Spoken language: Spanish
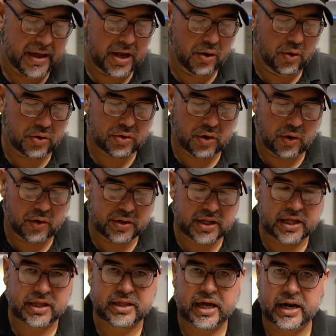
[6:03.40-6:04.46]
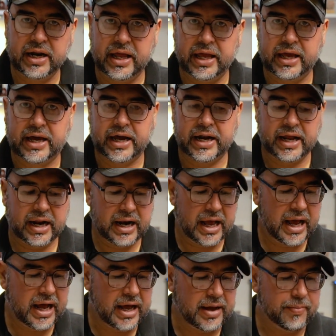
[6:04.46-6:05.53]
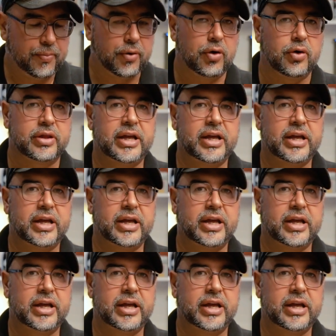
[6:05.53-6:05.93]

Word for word: pero todos están en canal A, por lo